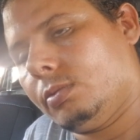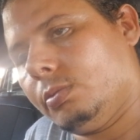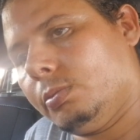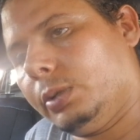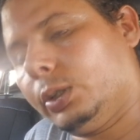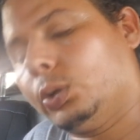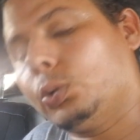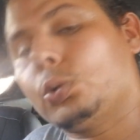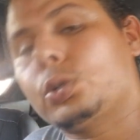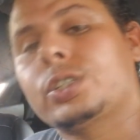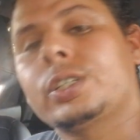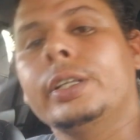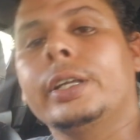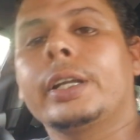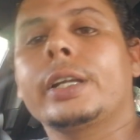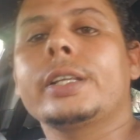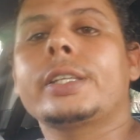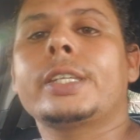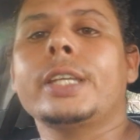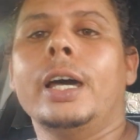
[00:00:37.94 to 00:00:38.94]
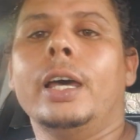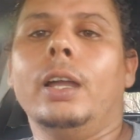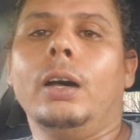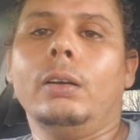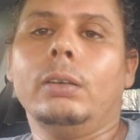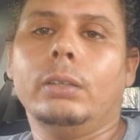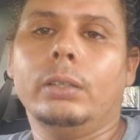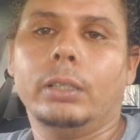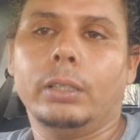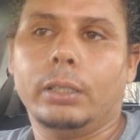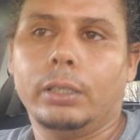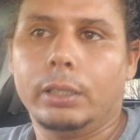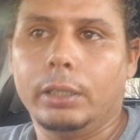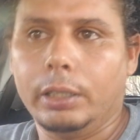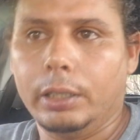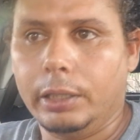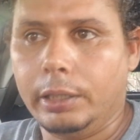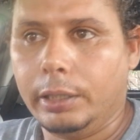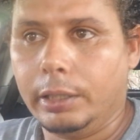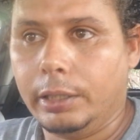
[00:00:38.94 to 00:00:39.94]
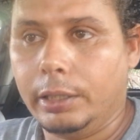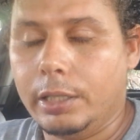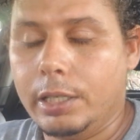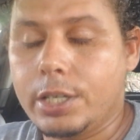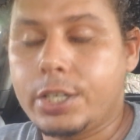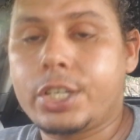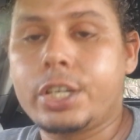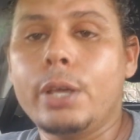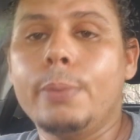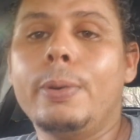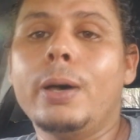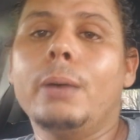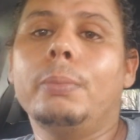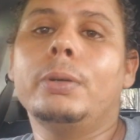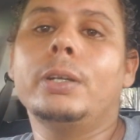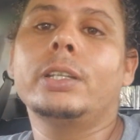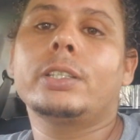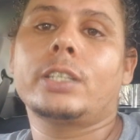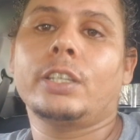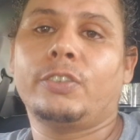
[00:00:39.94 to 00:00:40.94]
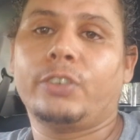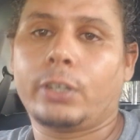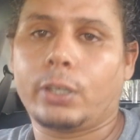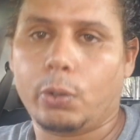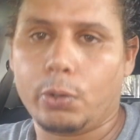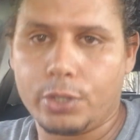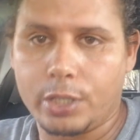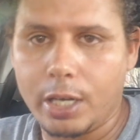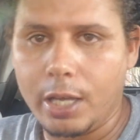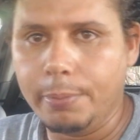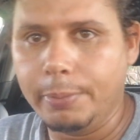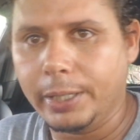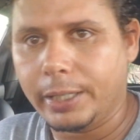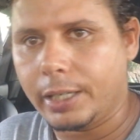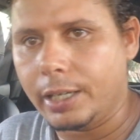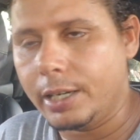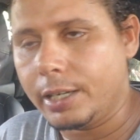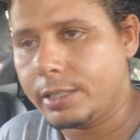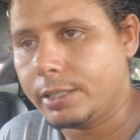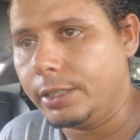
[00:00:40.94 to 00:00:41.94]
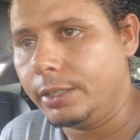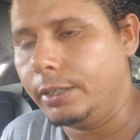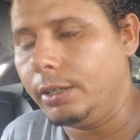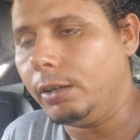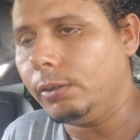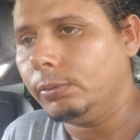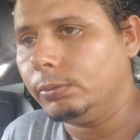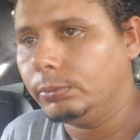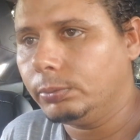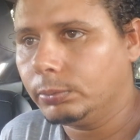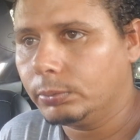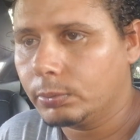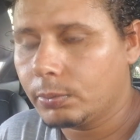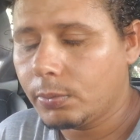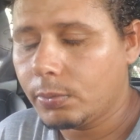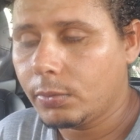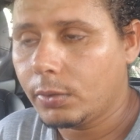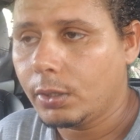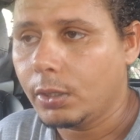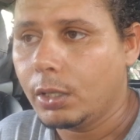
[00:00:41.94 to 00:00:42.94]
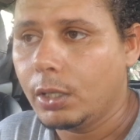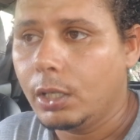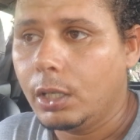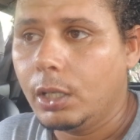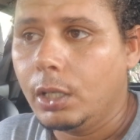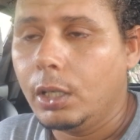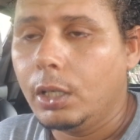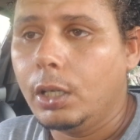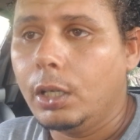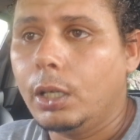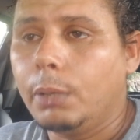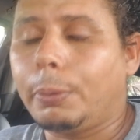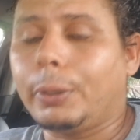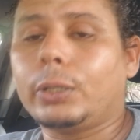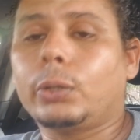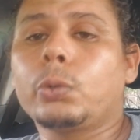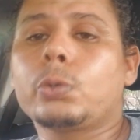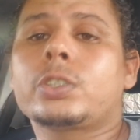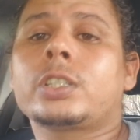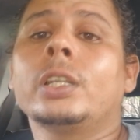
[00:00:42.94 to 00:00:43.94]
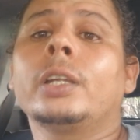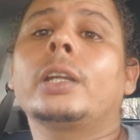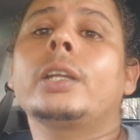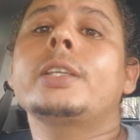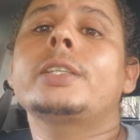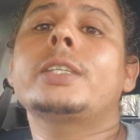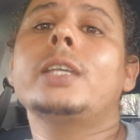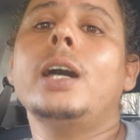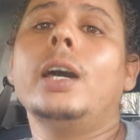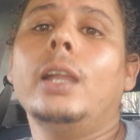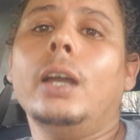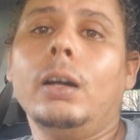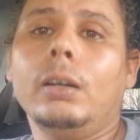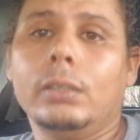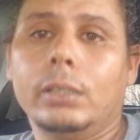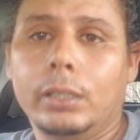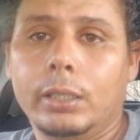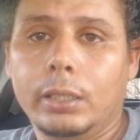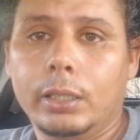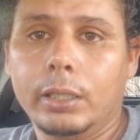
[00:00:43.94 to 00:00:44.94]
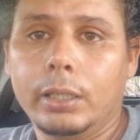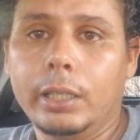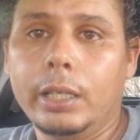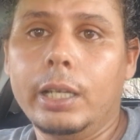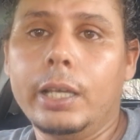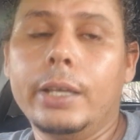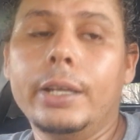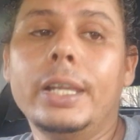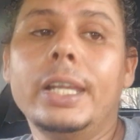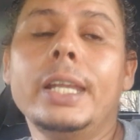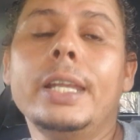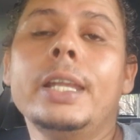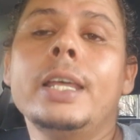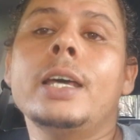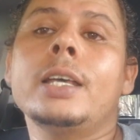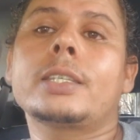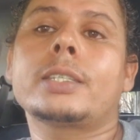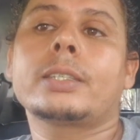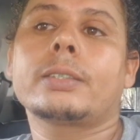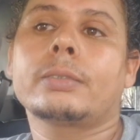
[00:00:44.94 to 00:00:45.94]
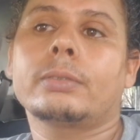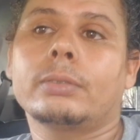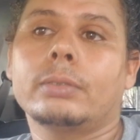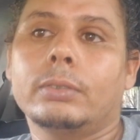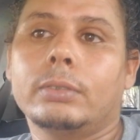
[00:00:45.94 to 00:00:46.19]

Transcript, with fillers: بغيت نوصل الرساله للشباب اللي تيفكروا يجي لامريكا اللاتينيه بغيت نوصل الرساله للناس